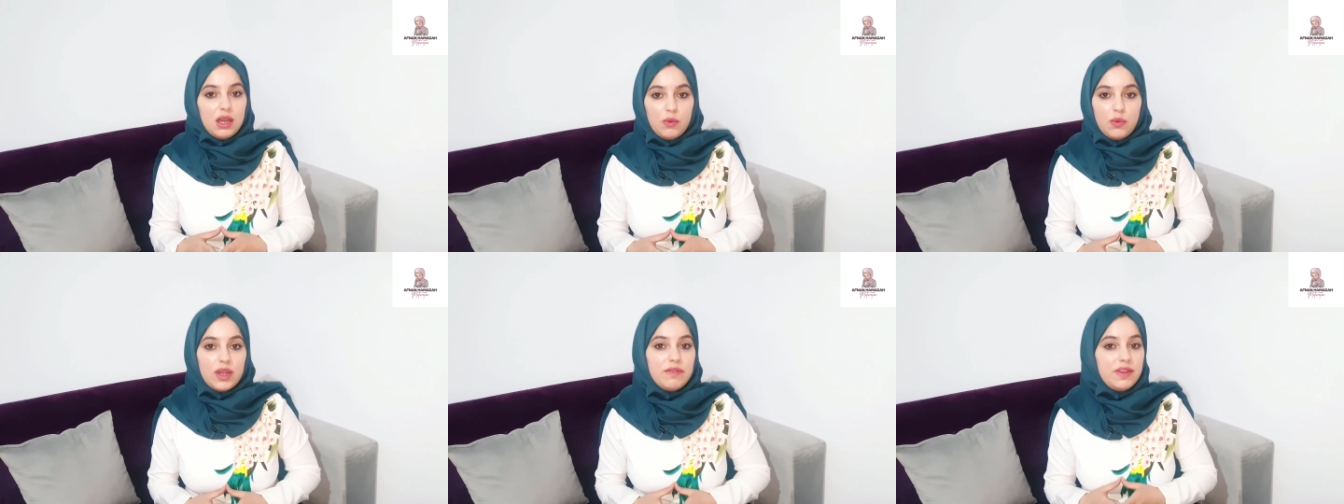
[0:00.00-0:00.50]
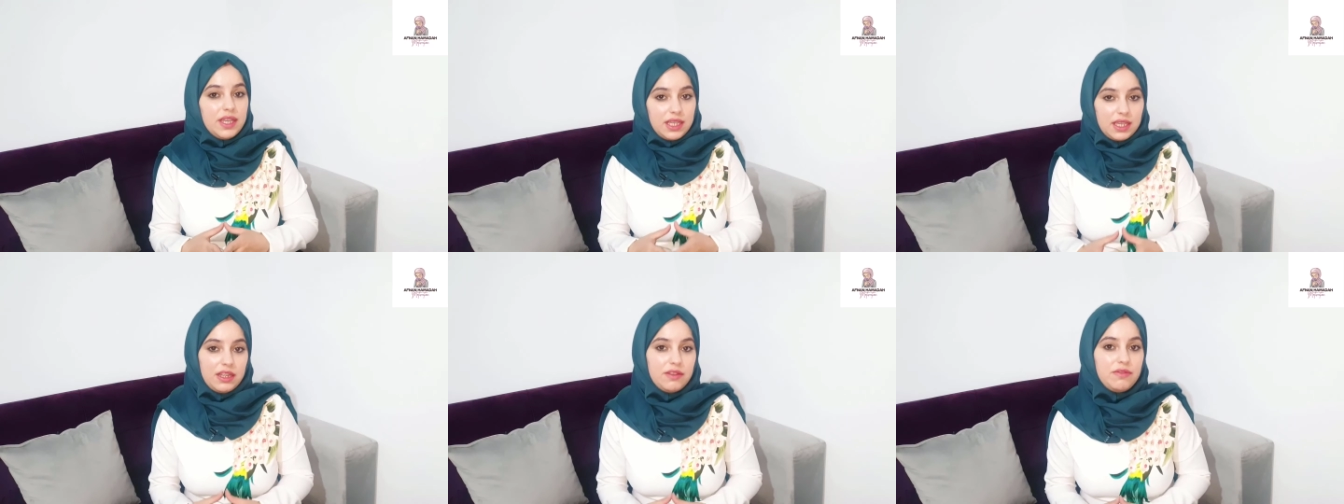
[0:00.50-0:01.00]

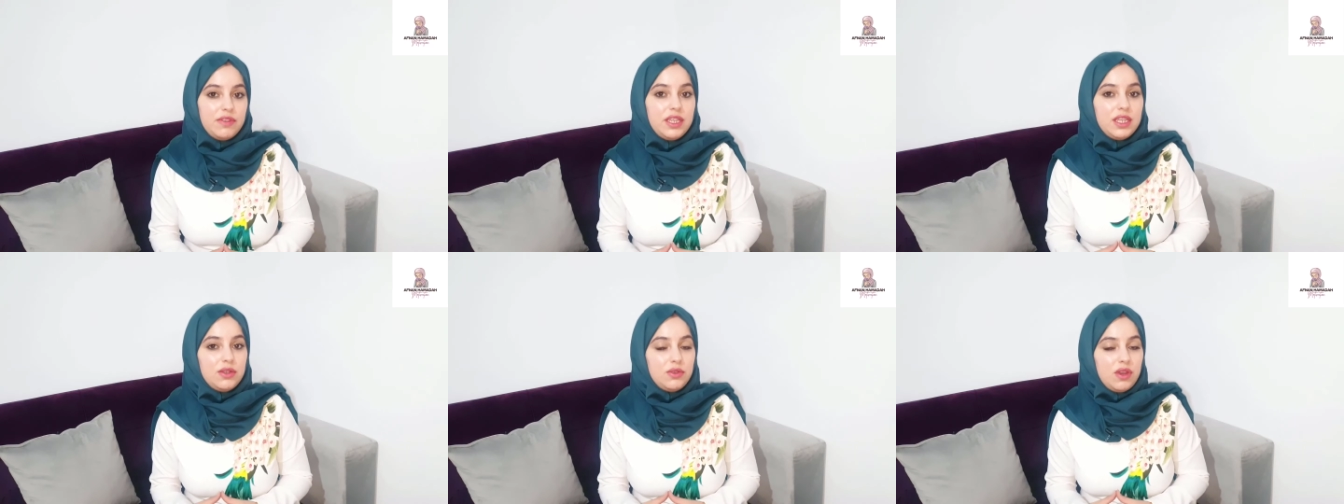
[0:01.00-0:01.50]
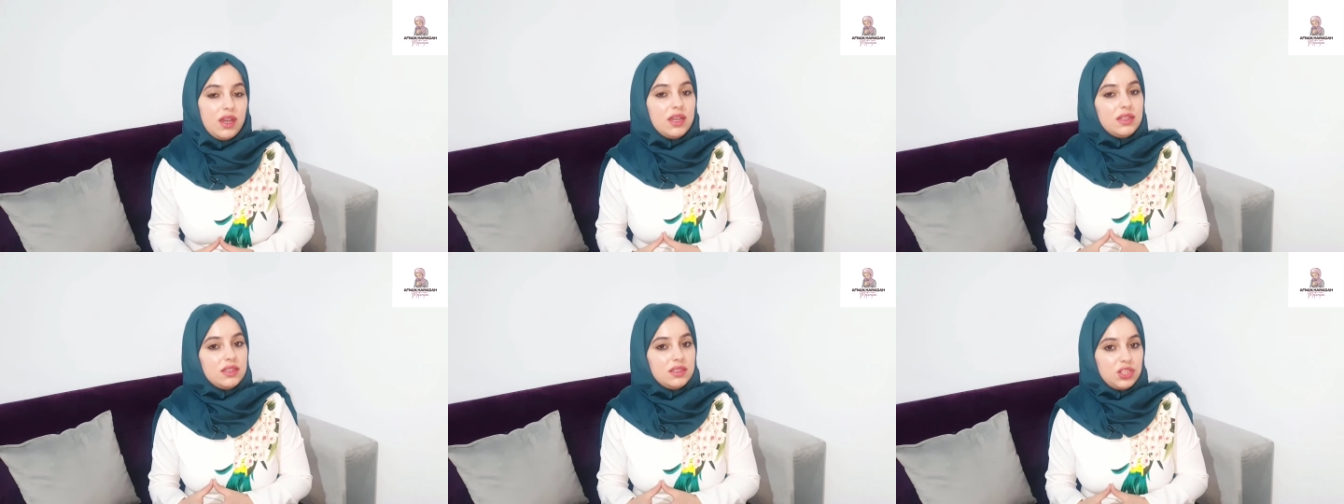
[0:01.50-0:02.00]
وافكر في انه
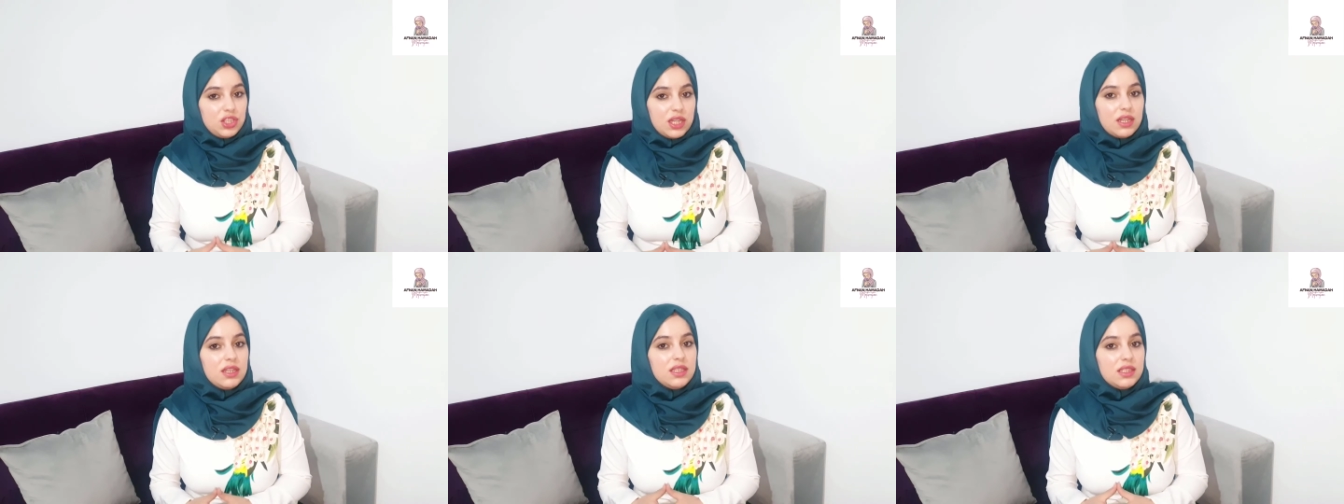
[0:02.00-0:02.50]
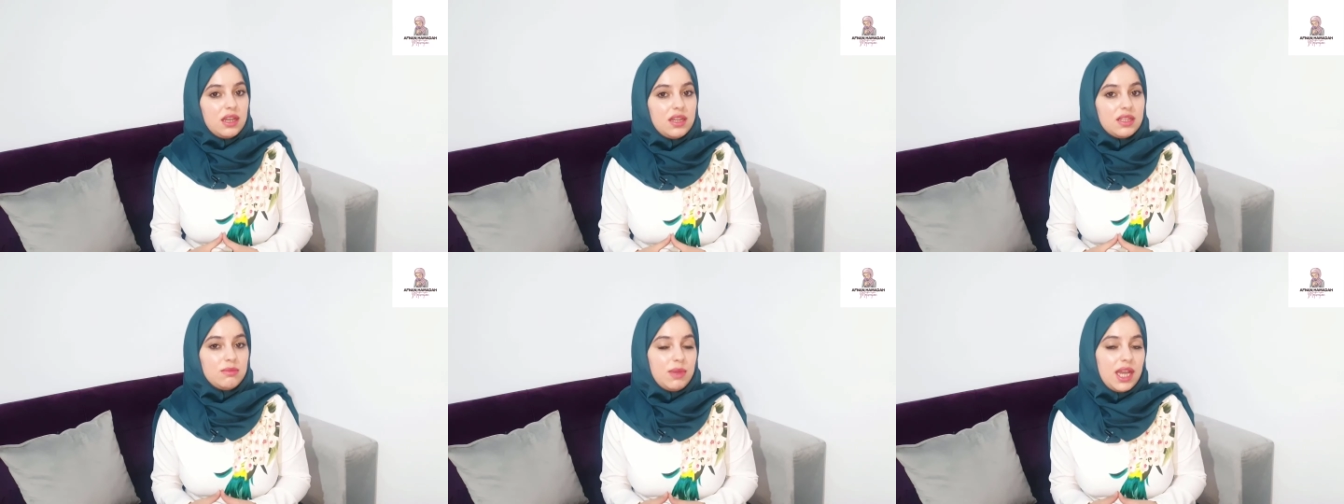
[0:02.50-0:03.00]
هذه الشغلة
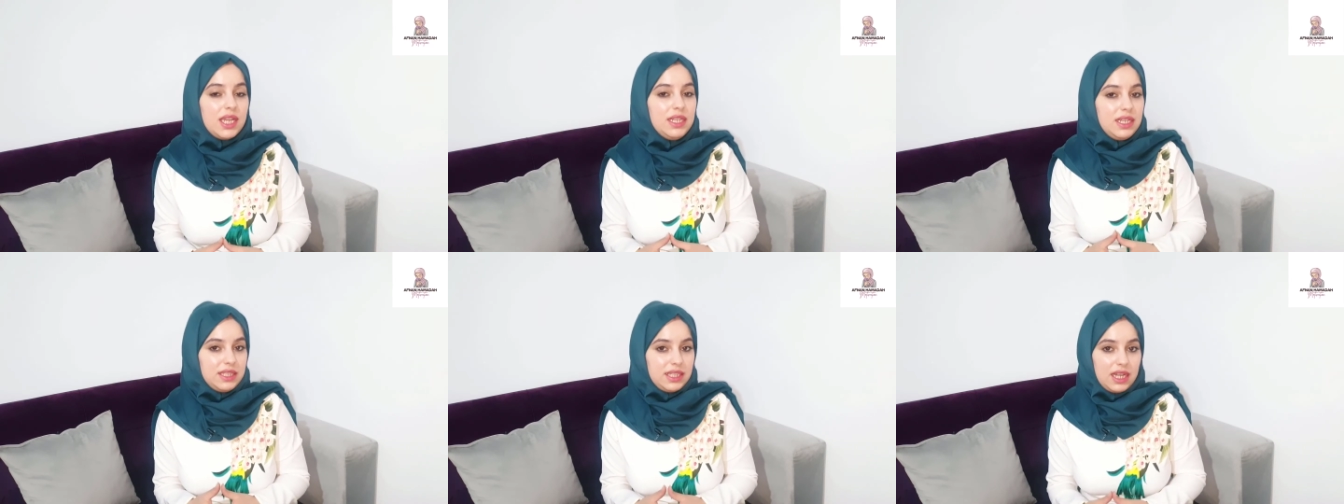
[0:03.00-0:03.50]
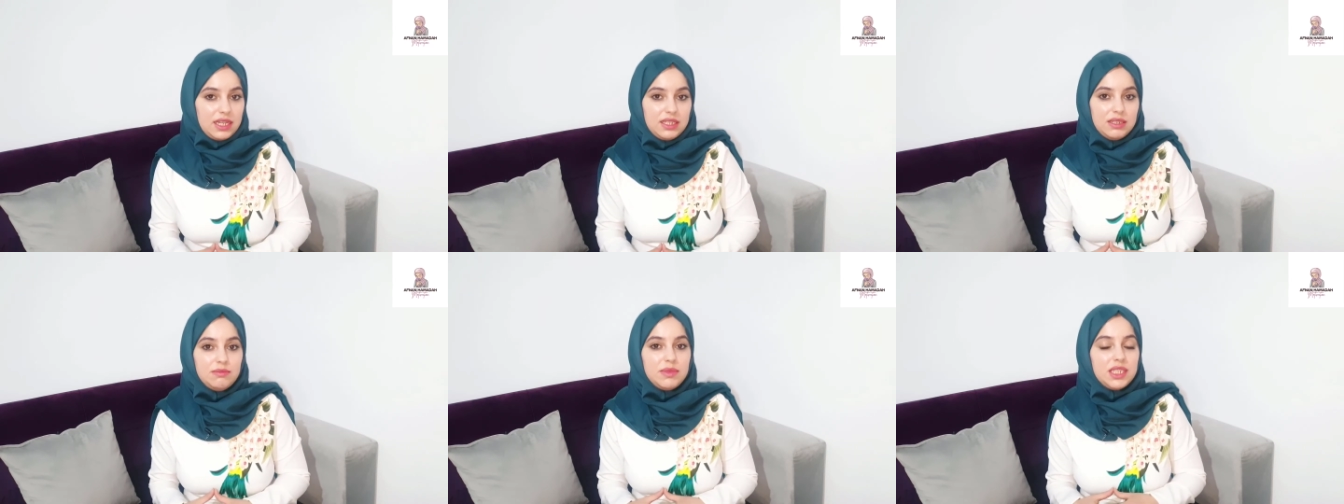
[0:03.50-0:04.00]
صارت معي
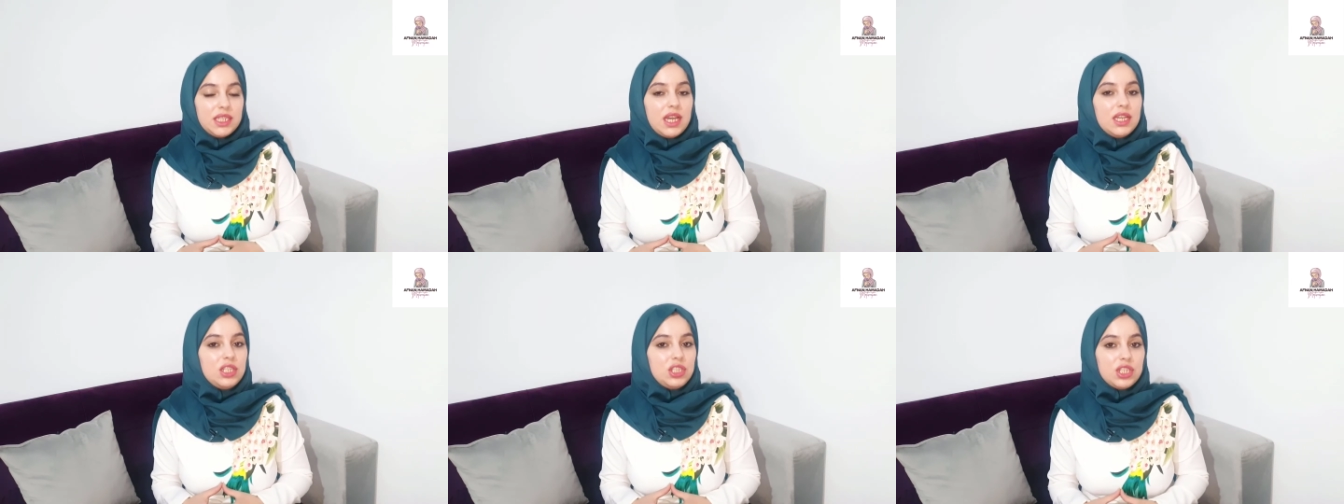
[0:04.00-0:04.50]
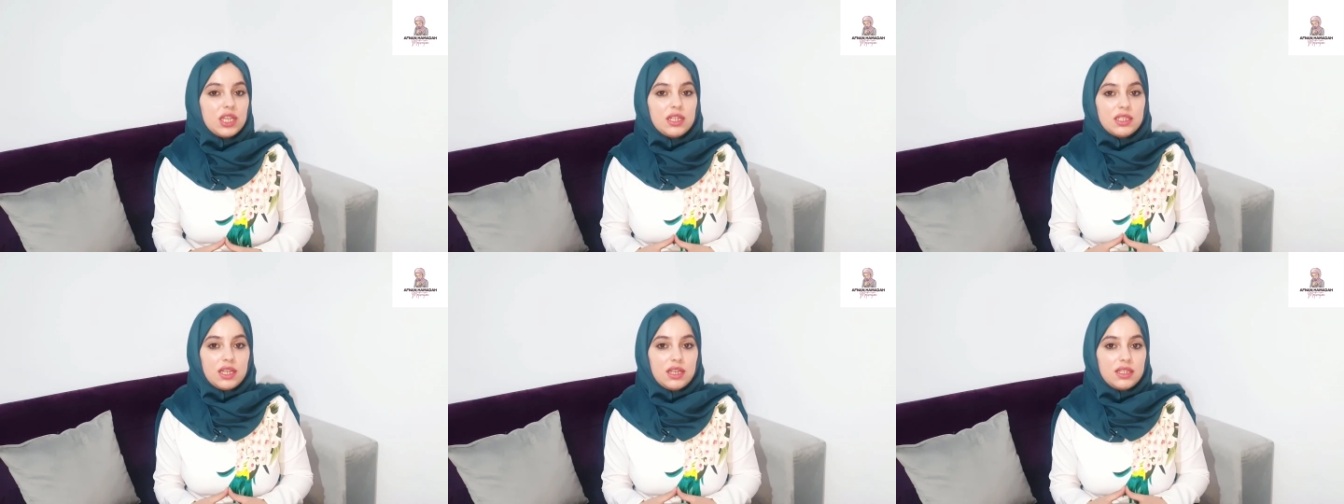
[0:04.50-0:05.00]
لتعلمني هاي الشغلة
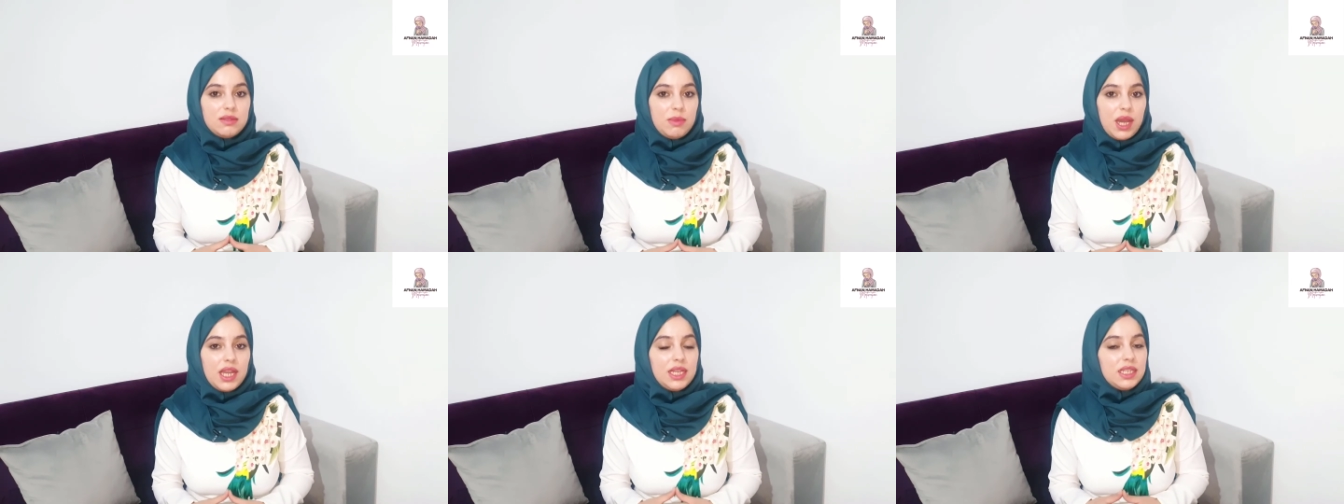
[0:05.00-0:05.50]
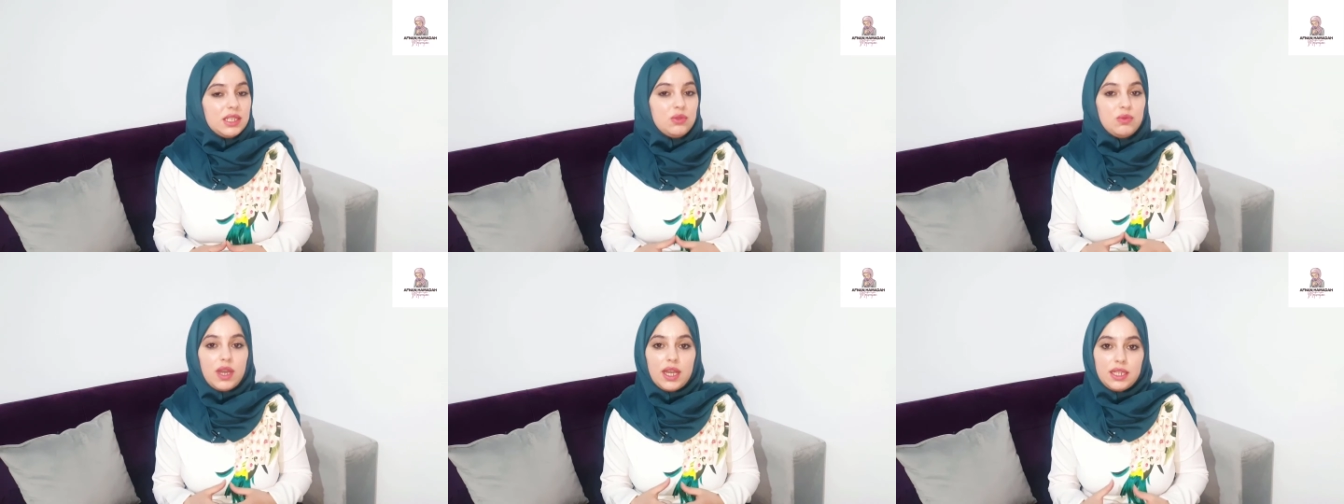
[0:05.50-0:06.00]
صارت معي
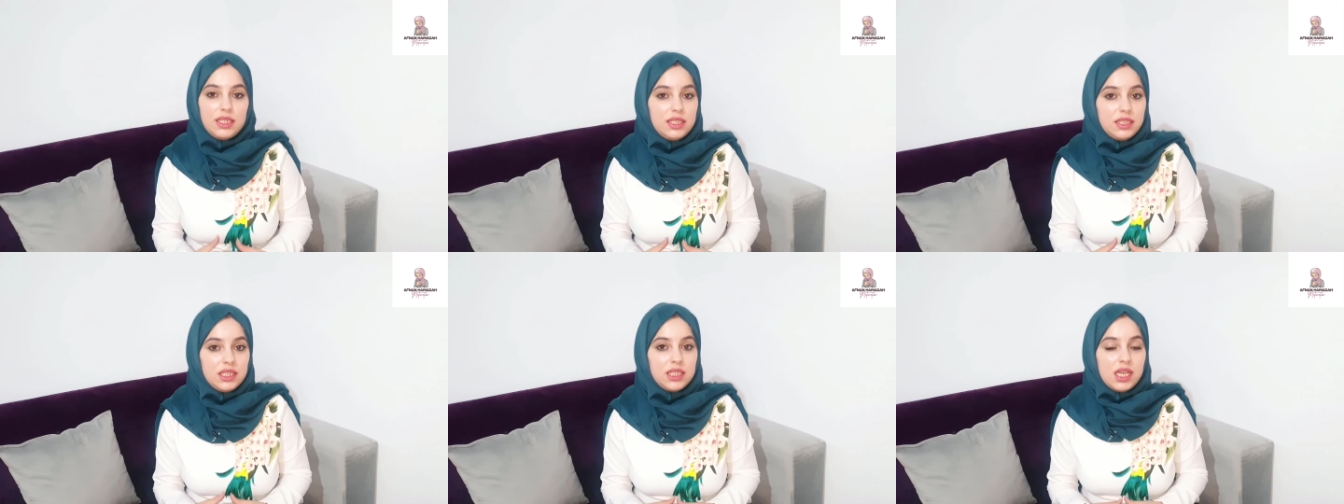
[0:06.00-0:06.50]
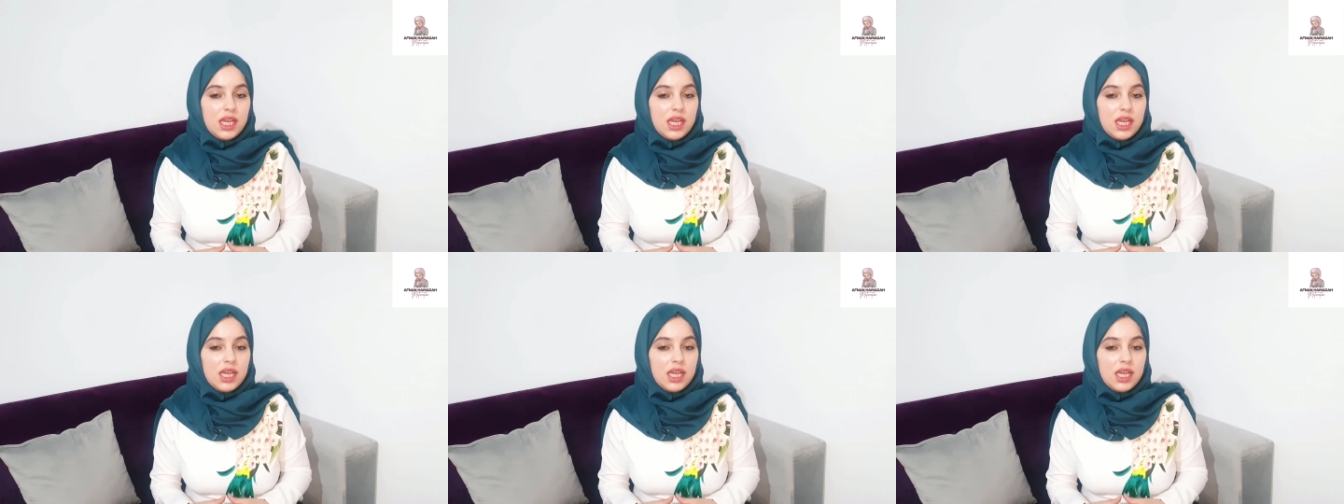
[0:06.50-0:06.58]
لتوعيني